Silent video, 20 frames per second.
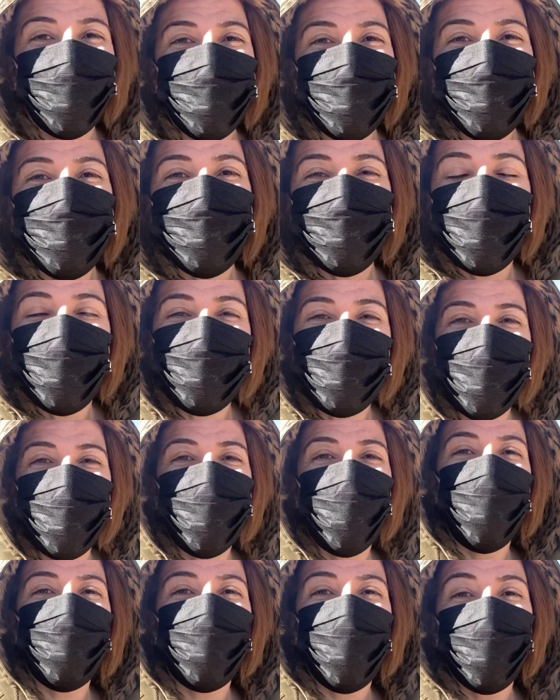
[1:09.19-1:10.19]
Şimdi hep
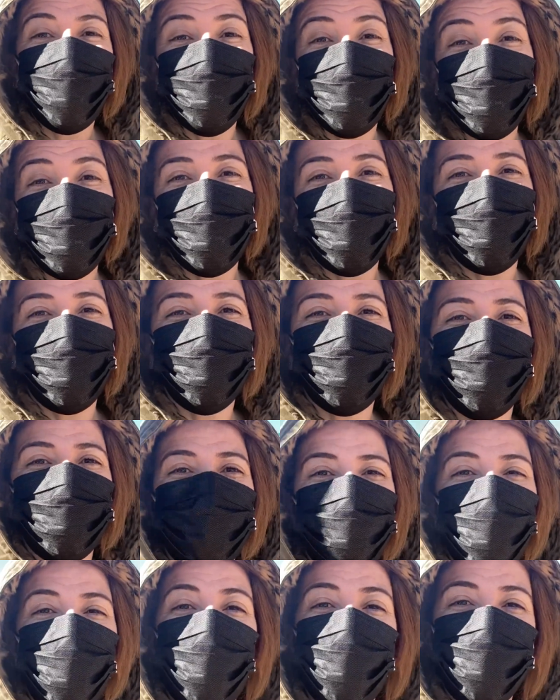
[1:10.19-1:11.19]
beraber yürüyelim.
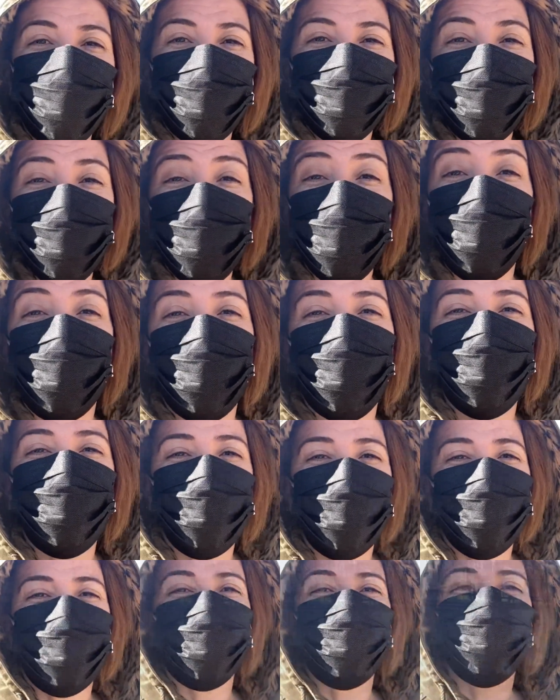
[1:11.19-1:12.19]
Oradan da şoka
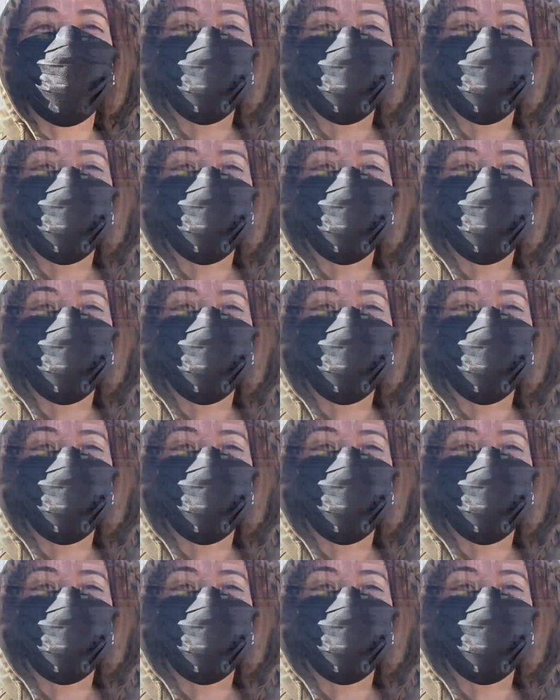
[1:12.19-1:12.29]
uğrayacağım.